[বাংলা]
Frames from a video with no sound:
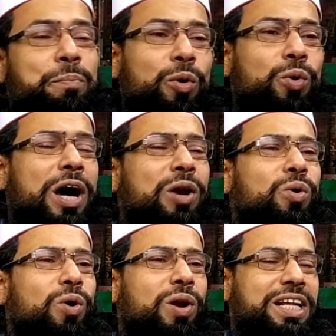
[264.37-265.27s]
পরকালও
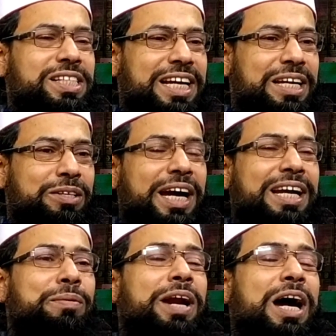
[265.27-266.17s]
কল্যাণ চাই
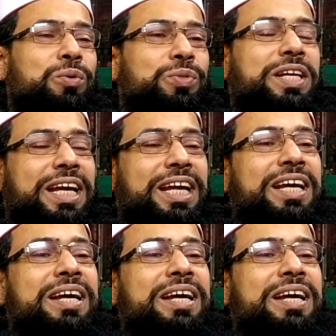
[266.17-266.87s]
যাহার নামের আগুন থেকে